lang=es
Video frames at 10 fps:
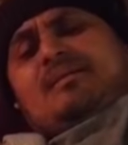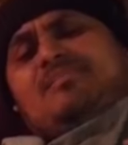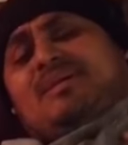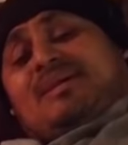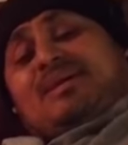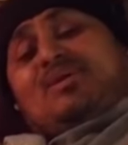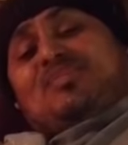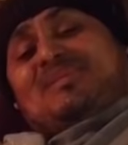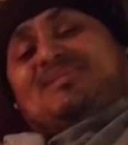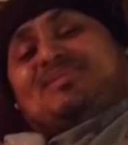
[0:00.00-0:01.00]
Mi
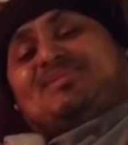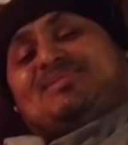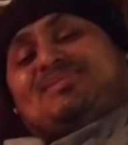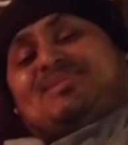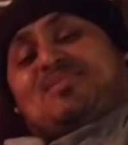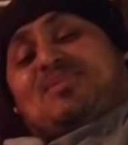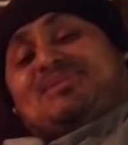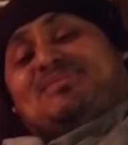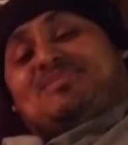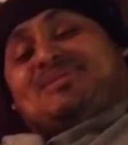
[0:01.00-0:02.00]
guerreros preciosos, como
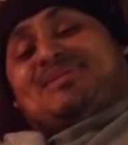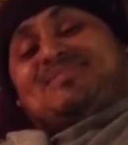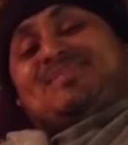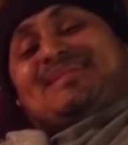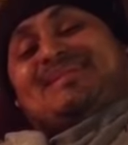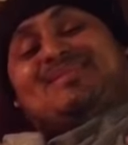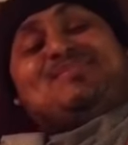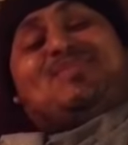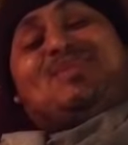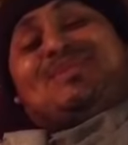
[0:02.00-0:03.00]
decimos siempre, no
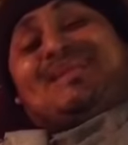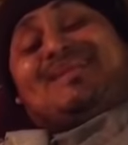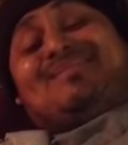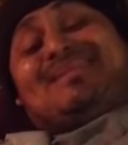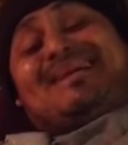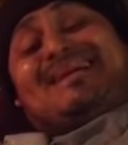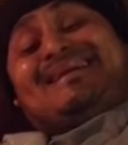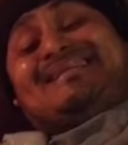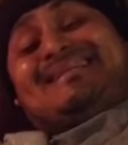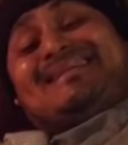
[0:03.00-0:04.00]
importa la batalla
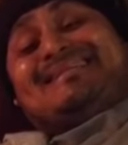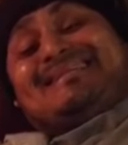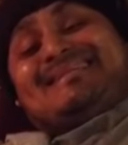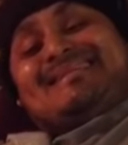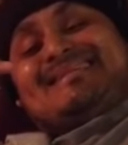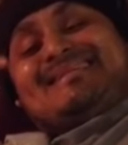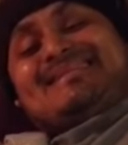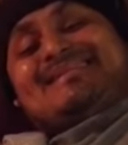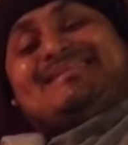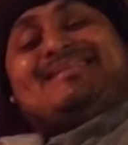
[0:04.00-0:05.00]
que estés,
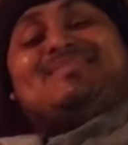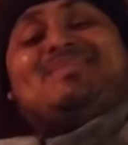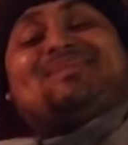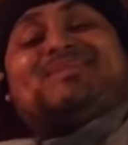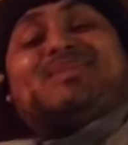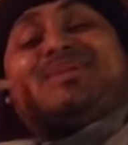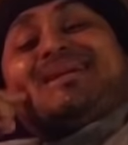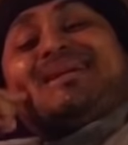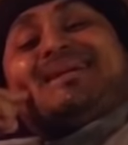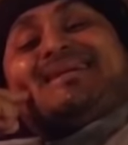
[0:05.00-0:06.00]
siempre
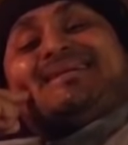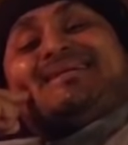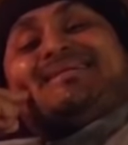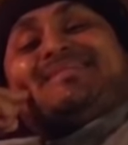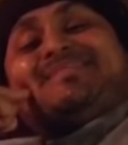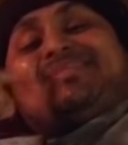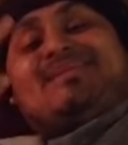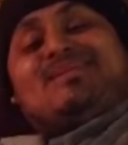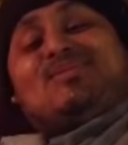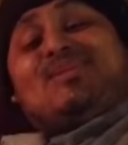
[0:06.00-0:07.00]
sonríe
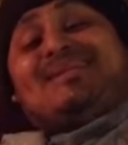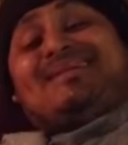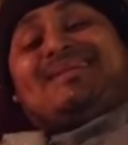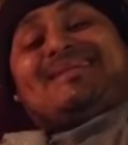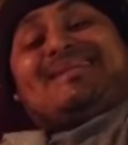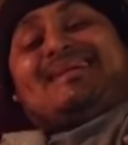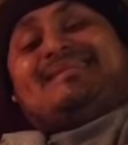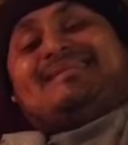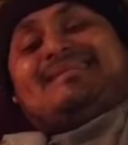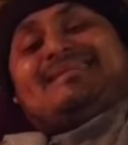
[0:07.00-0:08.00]
y nunca te
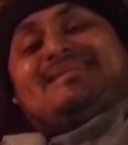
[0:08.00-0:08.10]
rindas.